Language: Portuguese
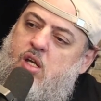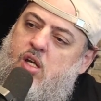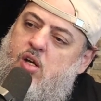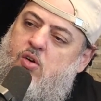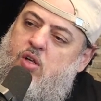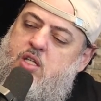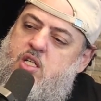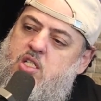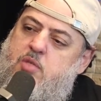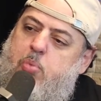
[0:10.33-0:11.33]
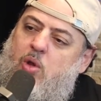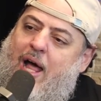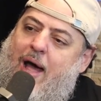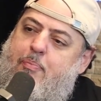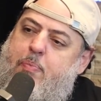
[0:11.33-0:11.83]
Quando a gente pular
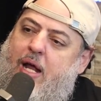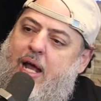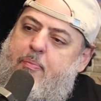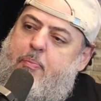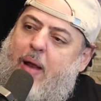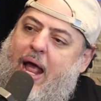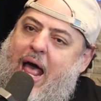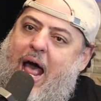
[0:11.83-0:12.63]
hum. pra, pra